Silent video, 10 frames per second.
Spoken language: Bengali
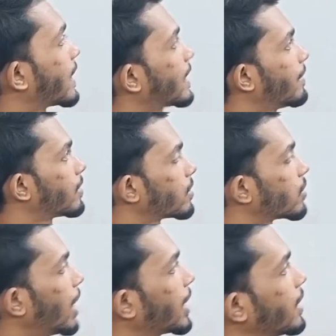এইটা দেখতে
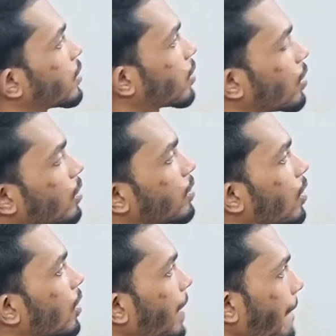পারতেছো একটি সরল
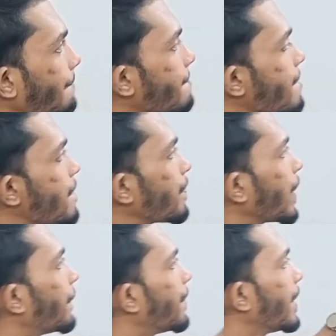দুলক
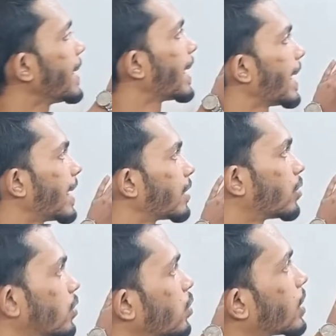পি এর
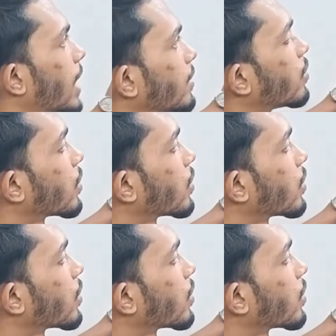সুতায়